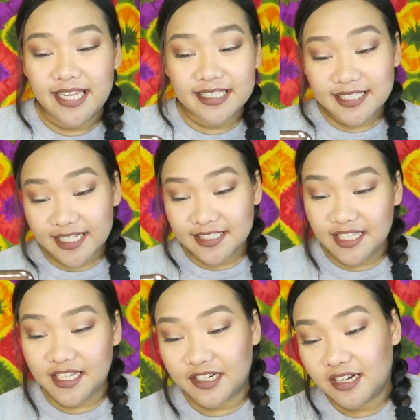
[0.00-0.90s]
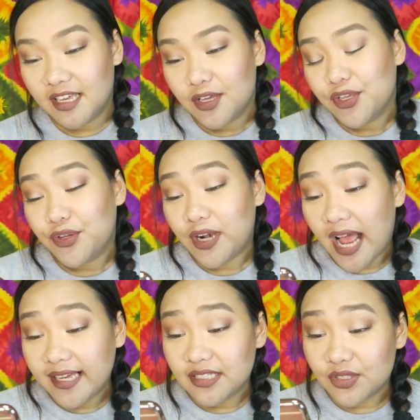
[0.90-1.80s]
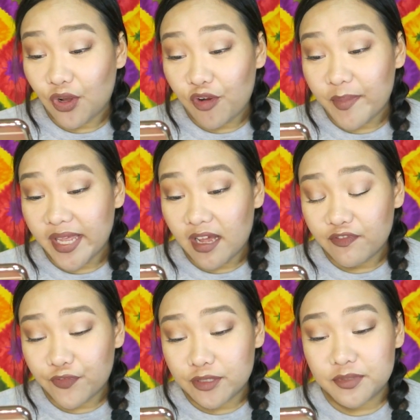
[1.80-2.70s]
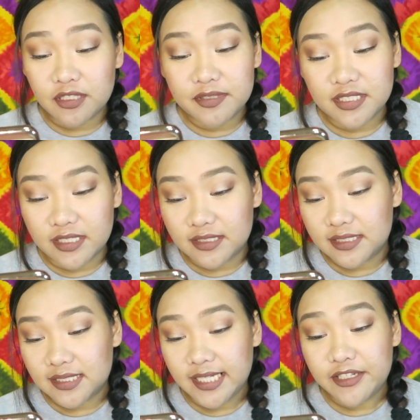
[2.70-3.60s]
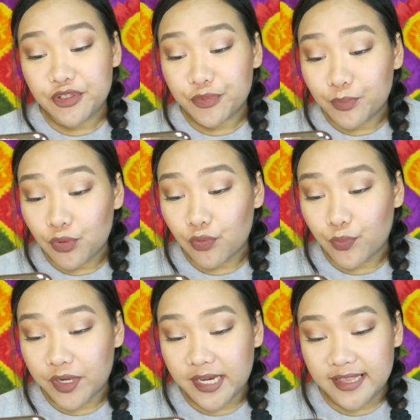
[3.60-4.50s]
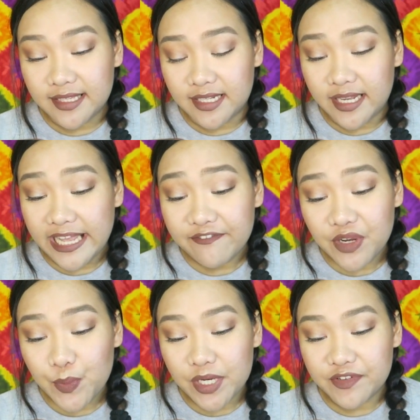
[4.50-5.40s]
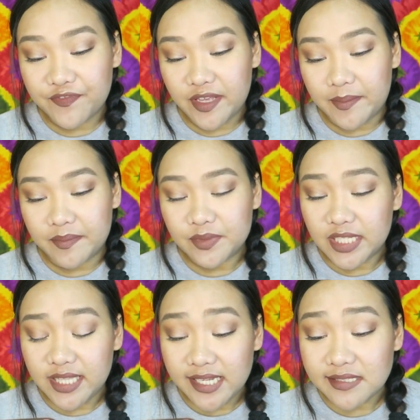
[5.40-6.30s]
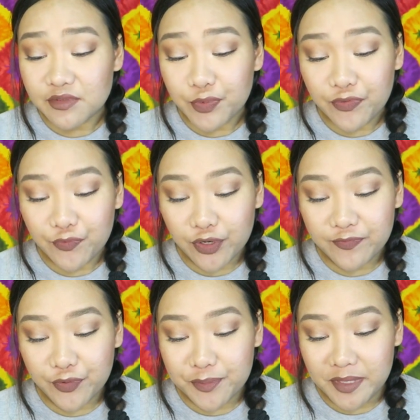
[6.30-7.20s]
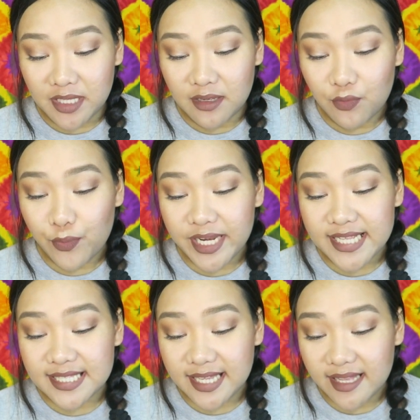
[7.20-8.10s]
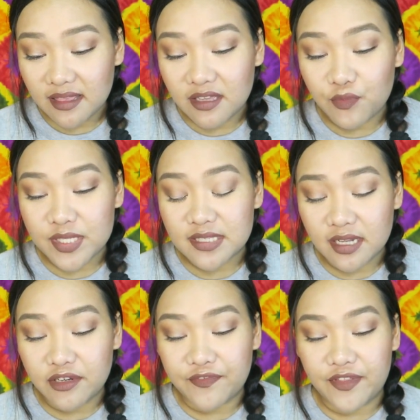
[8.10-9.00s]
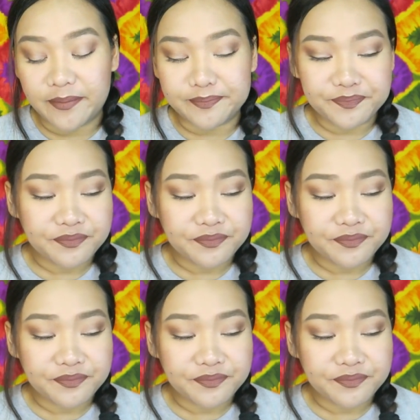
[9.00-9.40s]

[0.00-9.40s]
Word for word: It says here, Your eyes saw my unformed substance, in your book were written, every one of them, the days that performed for me, when as yet there was none of them.